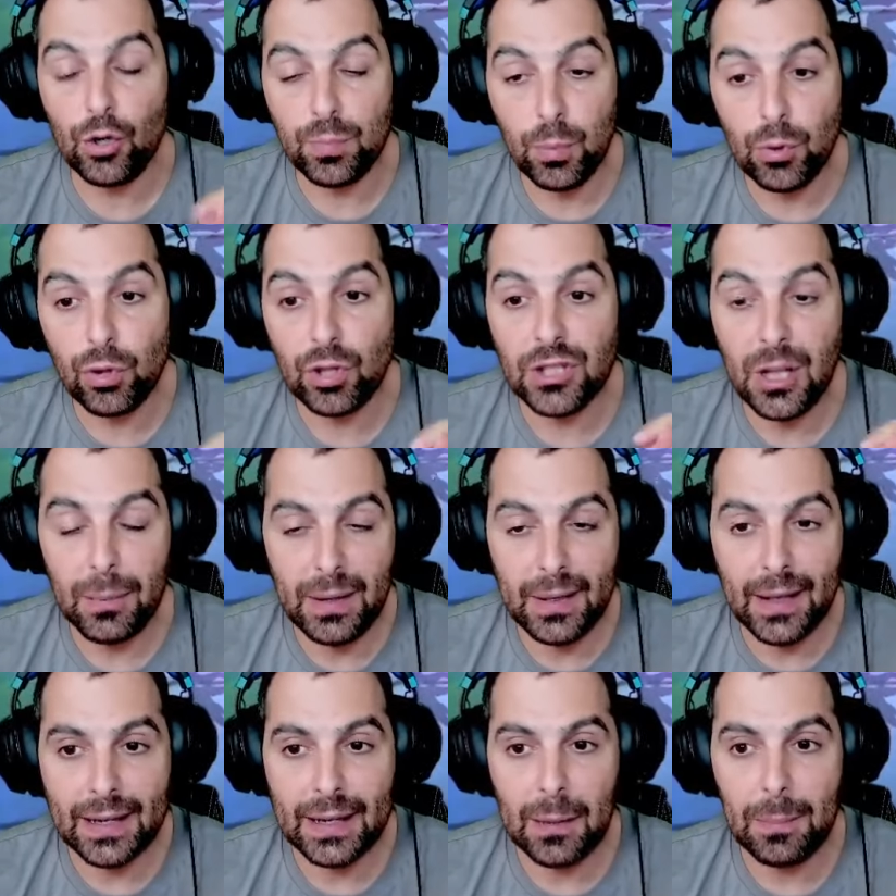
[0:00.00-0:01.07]
puntos de
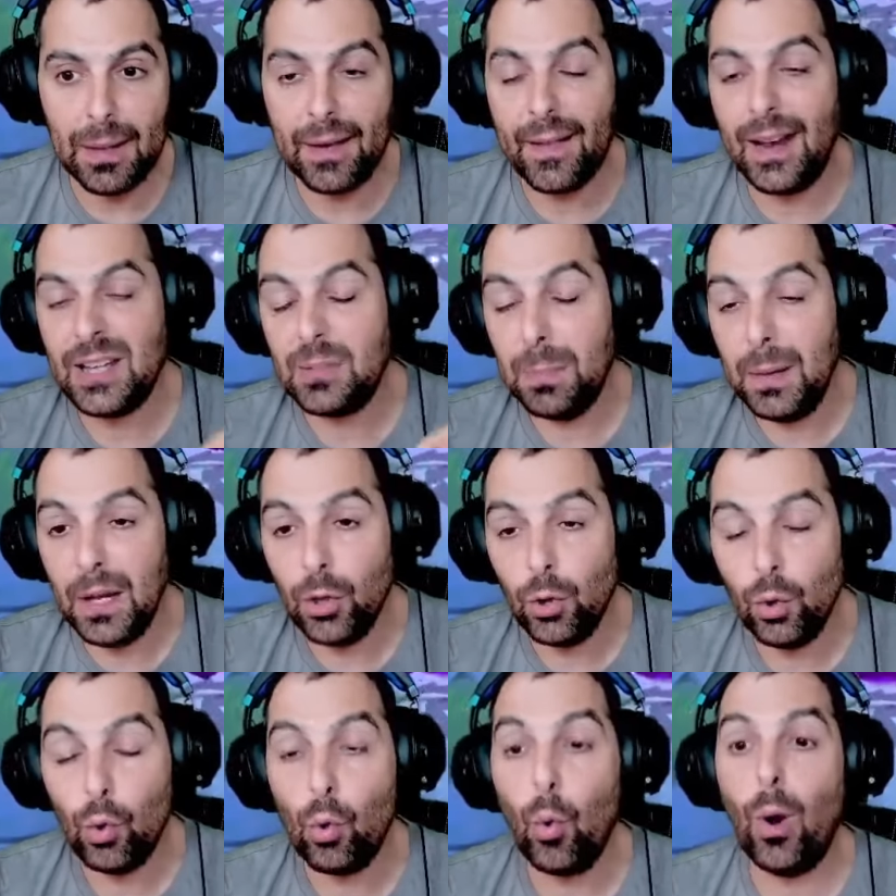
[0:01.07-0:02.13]
vida que pierda el
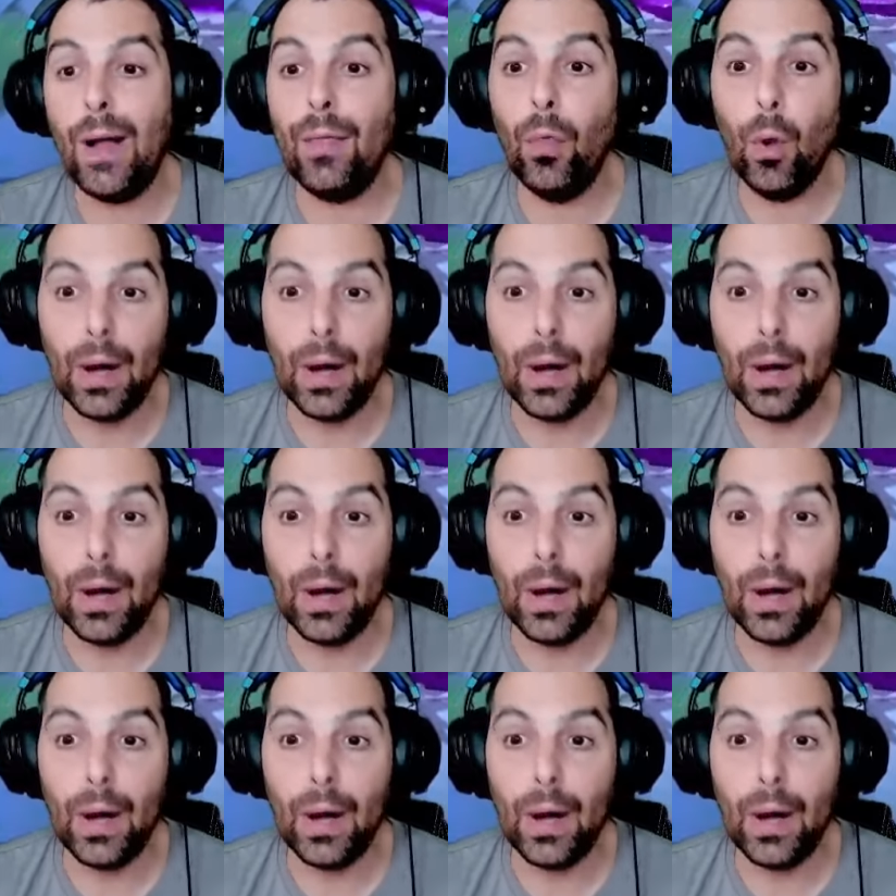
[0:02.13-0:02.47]
espíritu, cuando